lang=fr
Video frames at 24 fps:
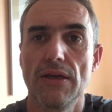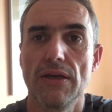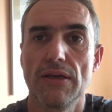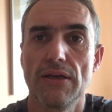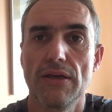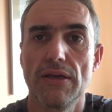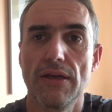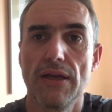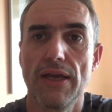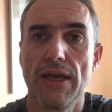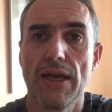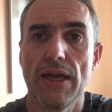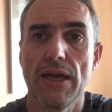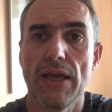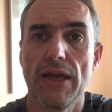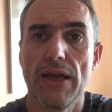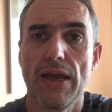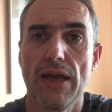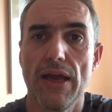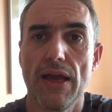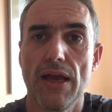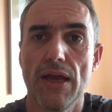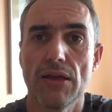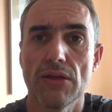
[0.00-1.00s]
euh,
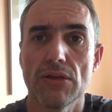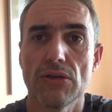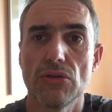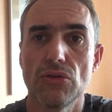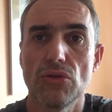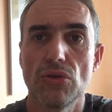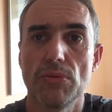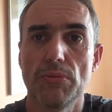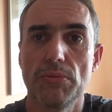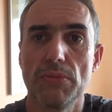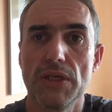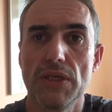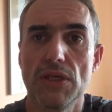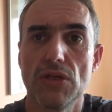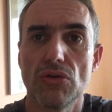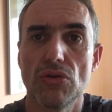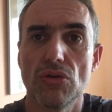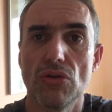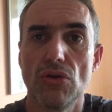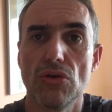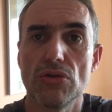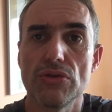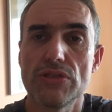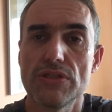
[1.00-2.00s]
économique
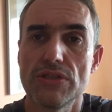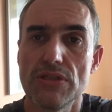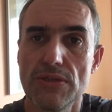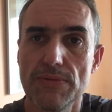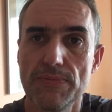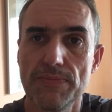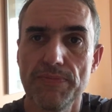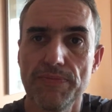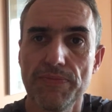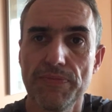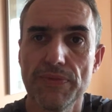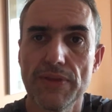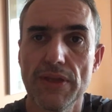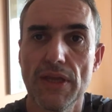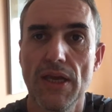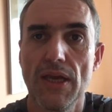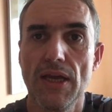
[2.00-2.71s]
aussi. Hmm.